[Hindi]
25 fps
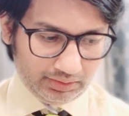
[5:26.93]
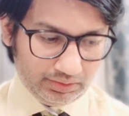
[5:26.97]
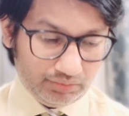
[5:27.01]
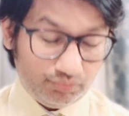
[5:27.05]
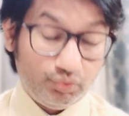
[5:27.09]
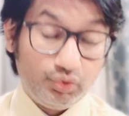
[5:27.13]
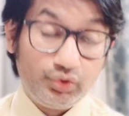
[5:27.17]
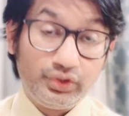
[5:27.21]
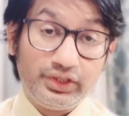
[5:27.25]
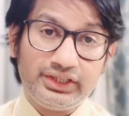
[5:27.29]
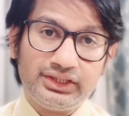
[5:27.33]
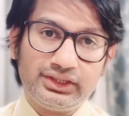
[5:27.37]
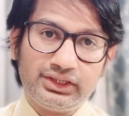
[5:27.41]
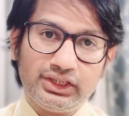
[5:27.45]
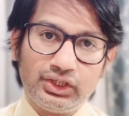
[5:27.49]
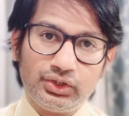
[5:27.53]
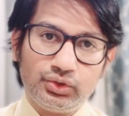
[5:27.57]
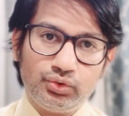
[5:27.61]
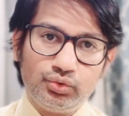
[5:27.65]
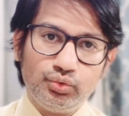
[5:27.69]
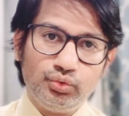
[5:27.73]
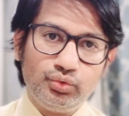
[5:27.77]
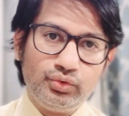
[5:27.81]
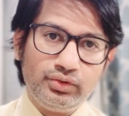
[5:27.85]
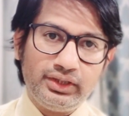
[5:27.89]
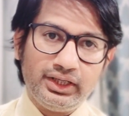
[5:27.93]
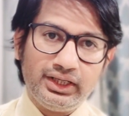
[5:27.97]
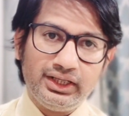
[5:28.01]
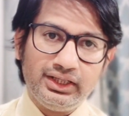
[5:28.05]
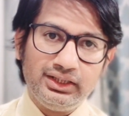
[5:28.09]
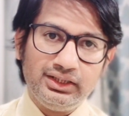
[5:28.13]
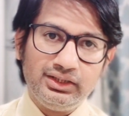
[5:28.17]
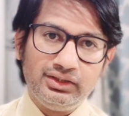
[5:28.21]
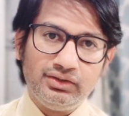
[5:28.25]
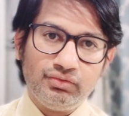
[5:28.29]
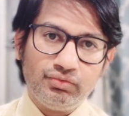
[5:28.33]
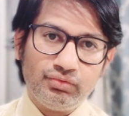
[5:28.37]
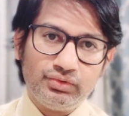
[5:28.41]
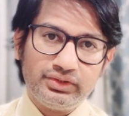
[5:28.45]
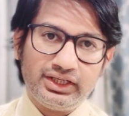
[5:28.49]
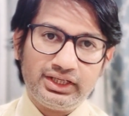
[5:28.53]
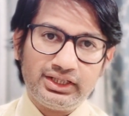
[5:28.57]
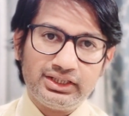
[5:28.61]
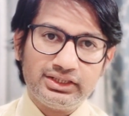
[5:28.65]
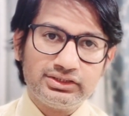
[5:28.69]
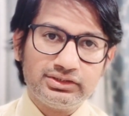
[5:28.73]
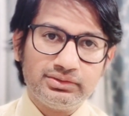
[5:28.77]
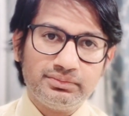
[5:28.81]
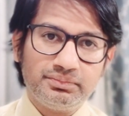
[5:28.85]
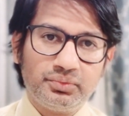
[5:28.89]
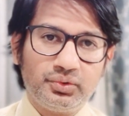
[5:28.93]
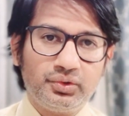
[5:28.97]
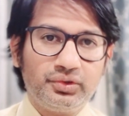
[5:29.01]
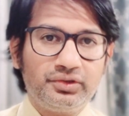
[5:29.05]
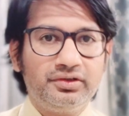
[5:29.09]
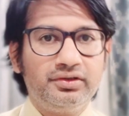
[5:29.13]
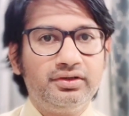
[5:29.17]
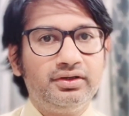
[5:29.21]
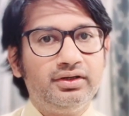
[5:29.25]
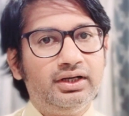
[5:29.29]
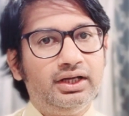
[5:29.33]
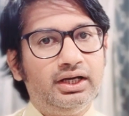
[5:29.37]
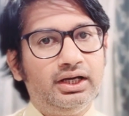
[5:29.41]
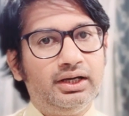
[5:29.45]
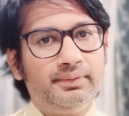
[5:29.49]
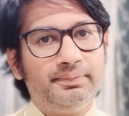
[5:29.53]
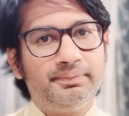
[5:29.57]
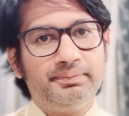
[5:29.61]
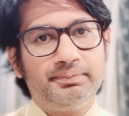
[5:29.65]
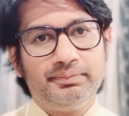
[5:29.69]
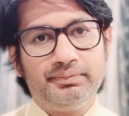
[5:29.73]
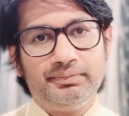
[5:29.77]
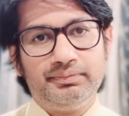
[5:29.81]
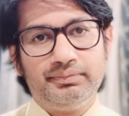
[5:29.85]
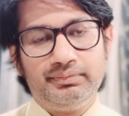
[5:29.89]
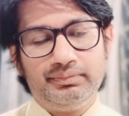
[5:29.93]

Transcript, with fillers: वो कितना दूर है दैट इज़ इम्पोर्टेंट आप